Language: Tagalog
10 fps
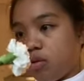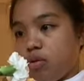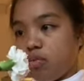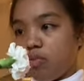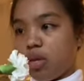
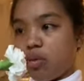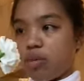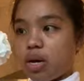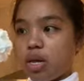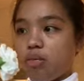Yung bin
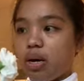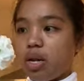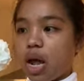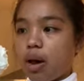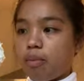mga iba
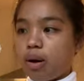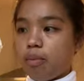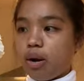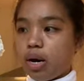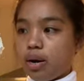na
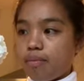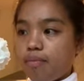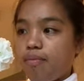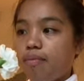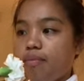baba.
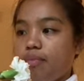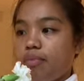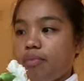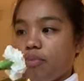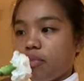
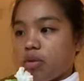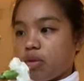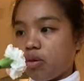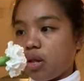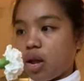
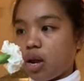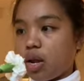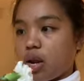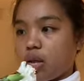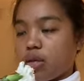So,
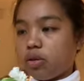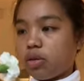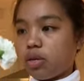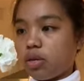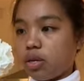ilagay natin
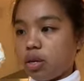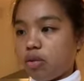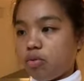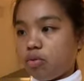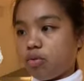siya sa
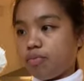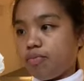ano